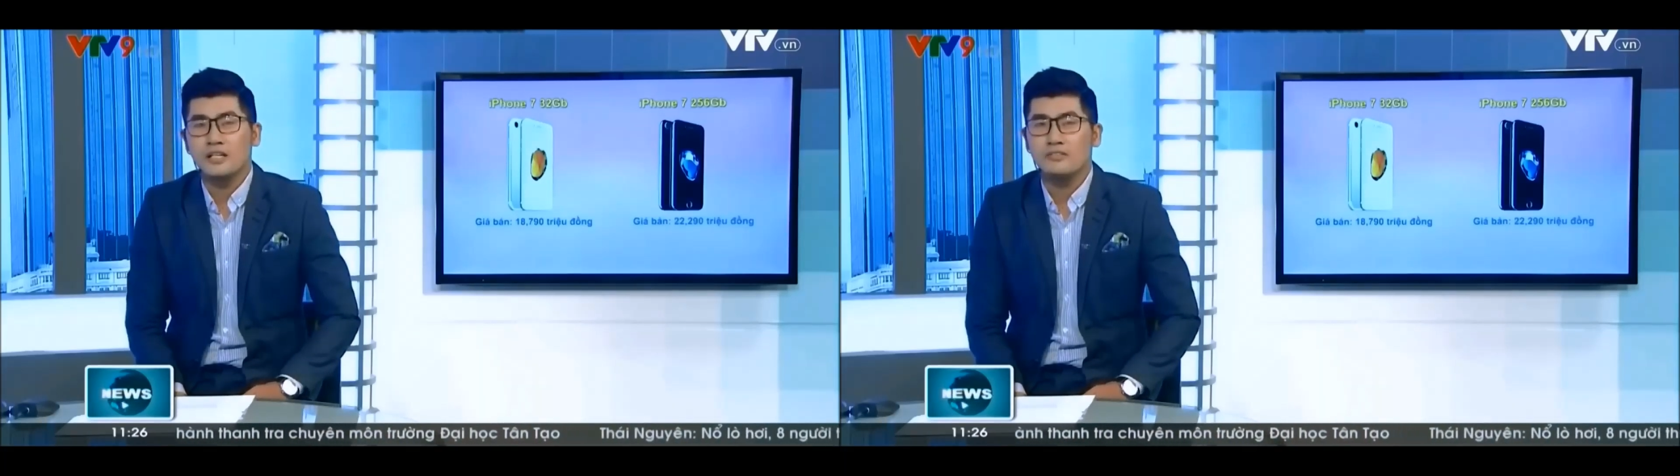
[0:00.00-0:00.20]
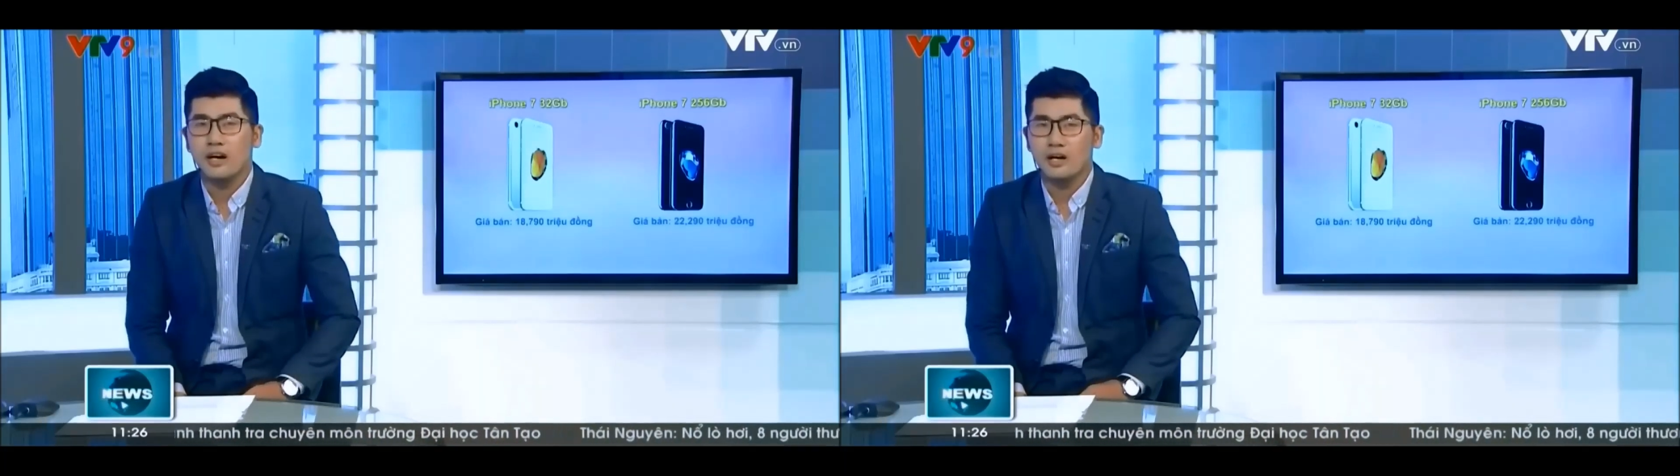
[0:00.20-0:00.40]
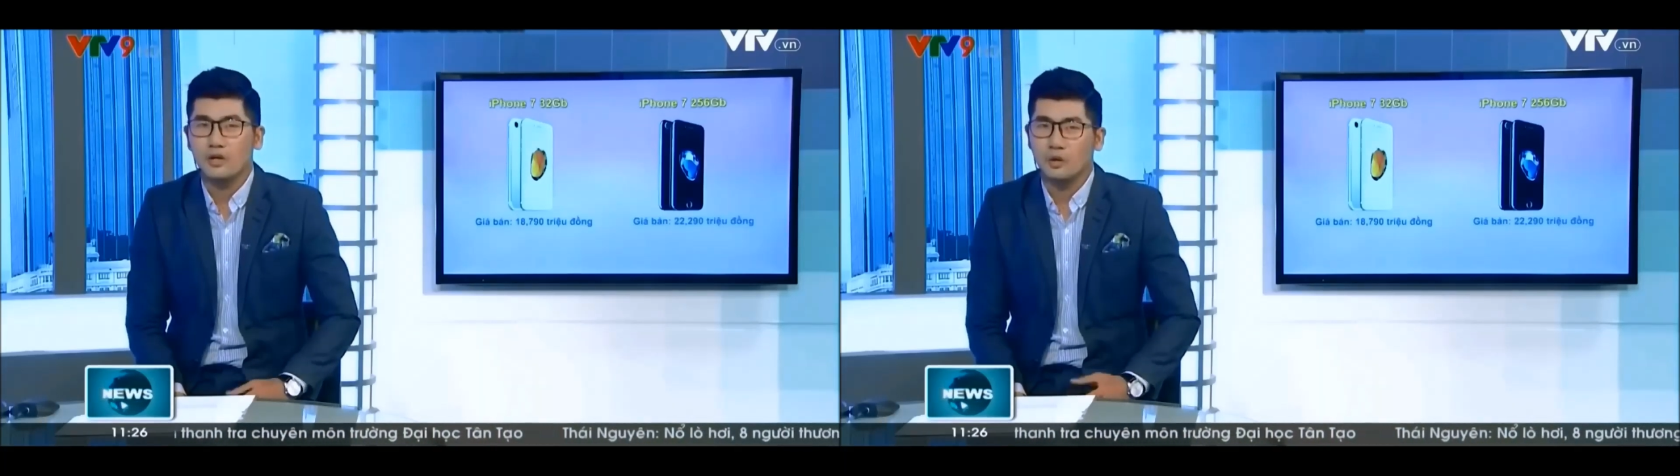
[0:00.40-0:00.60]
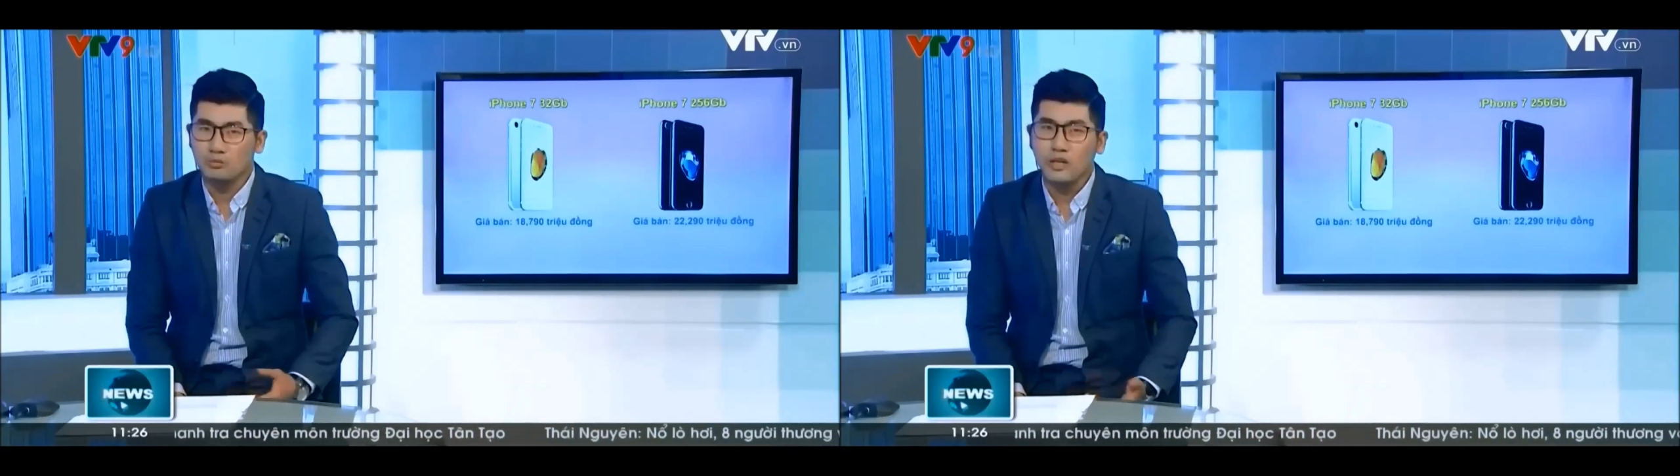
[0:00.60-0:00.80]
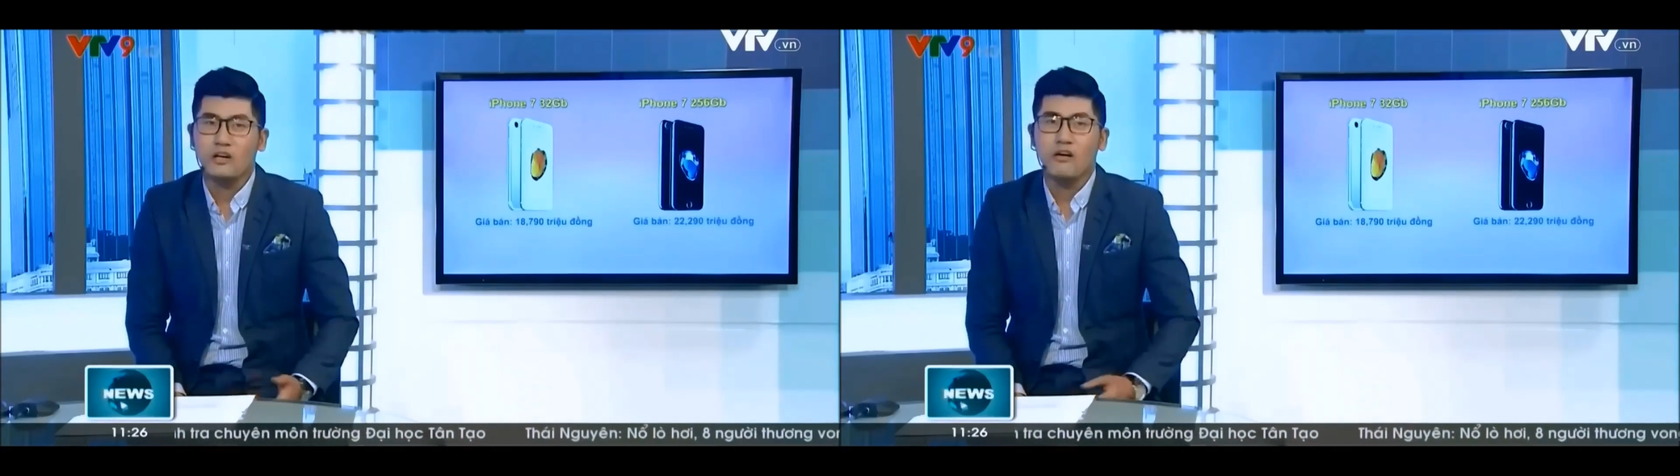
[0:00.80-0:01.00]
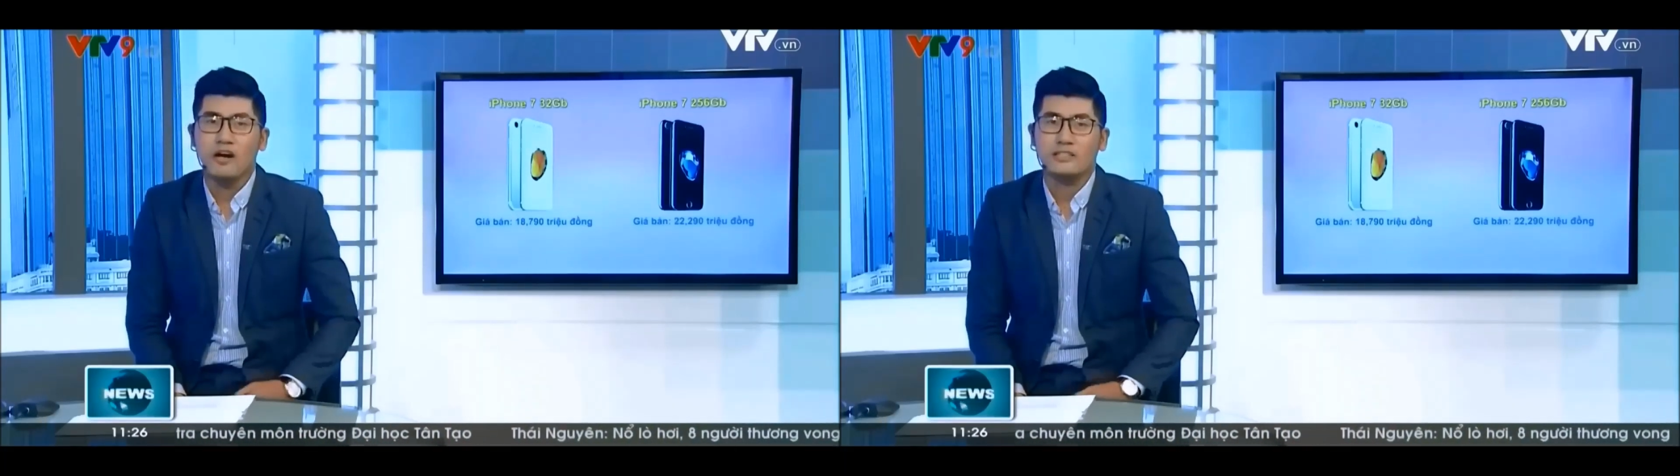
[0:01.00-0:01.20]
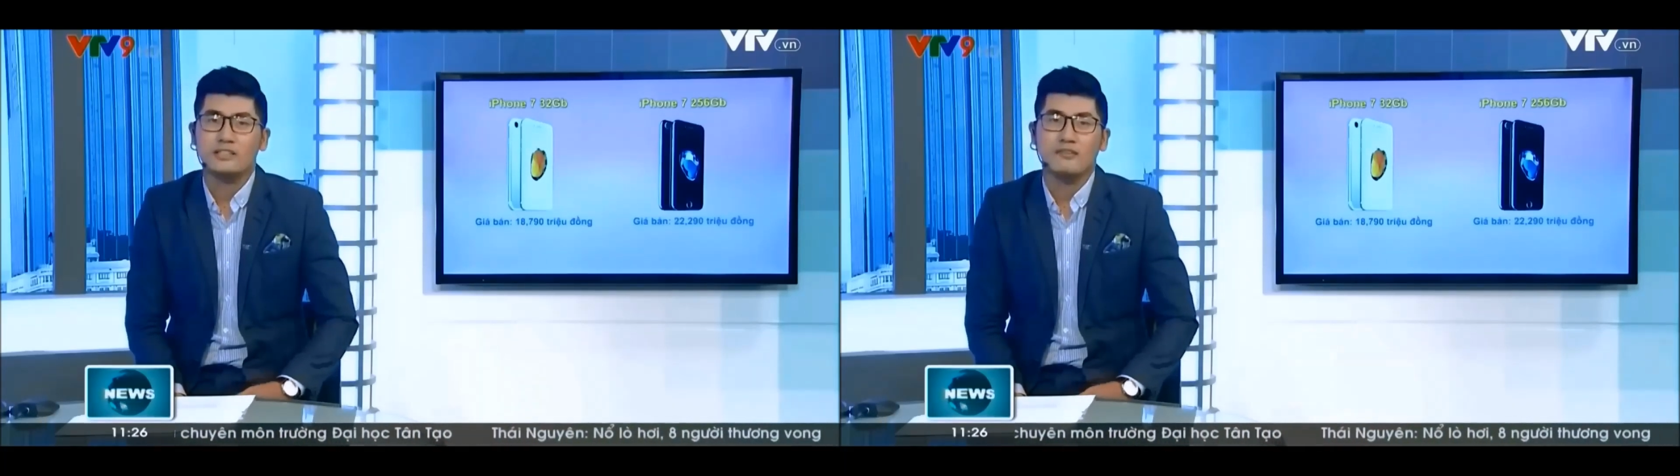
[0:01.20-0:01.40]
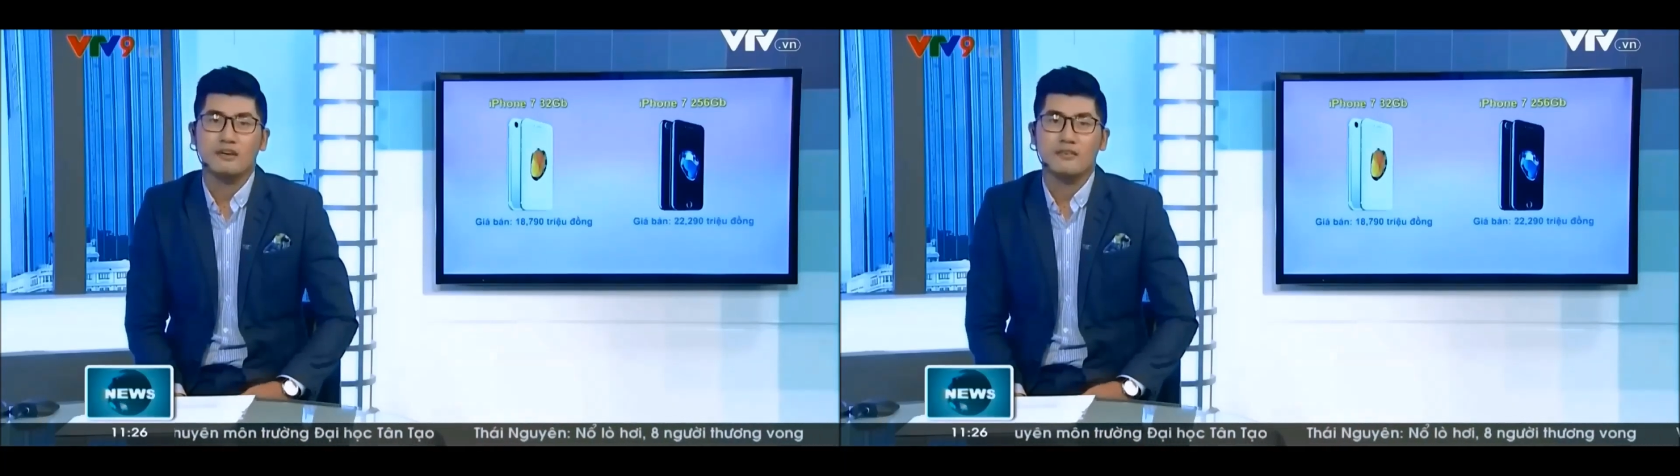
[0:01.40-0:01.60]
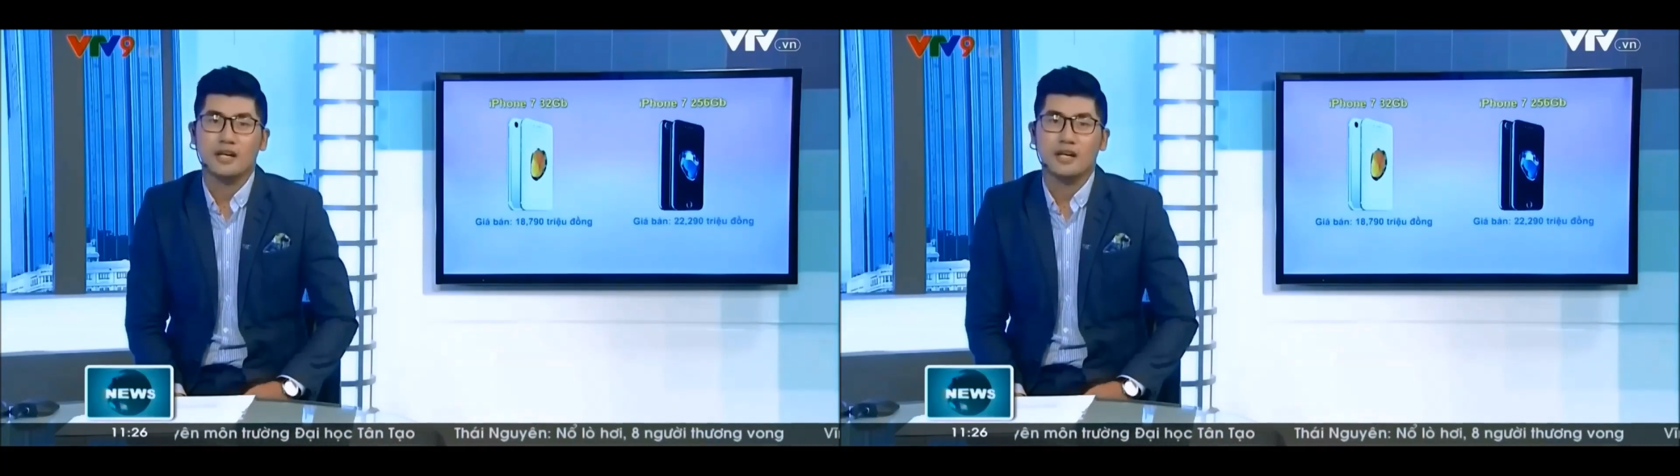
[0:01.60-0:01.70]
và cũng đã có hàng sách tay về